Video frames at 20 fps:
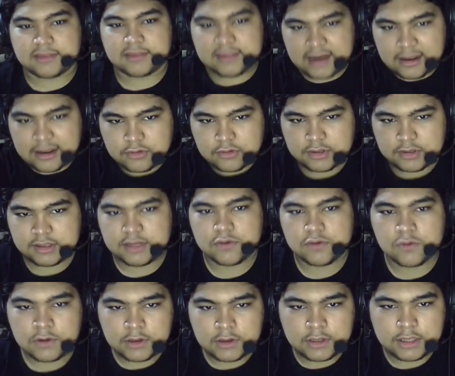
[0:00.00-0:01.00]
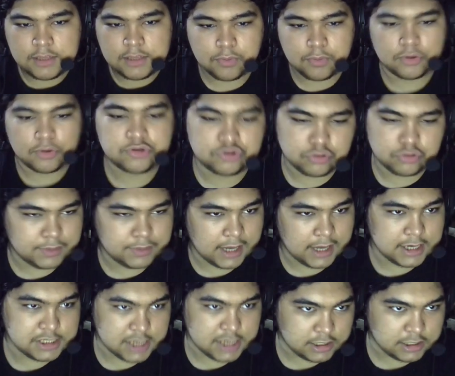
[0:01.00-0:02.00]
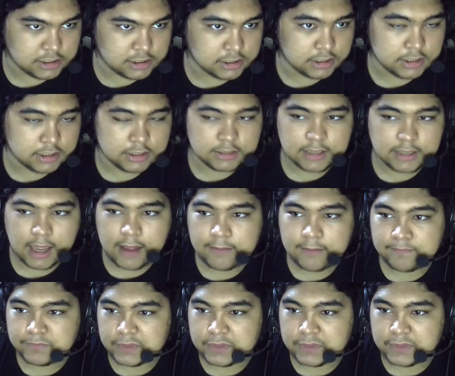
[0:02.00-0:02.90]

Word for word: traduziu e postou pra gente, tá?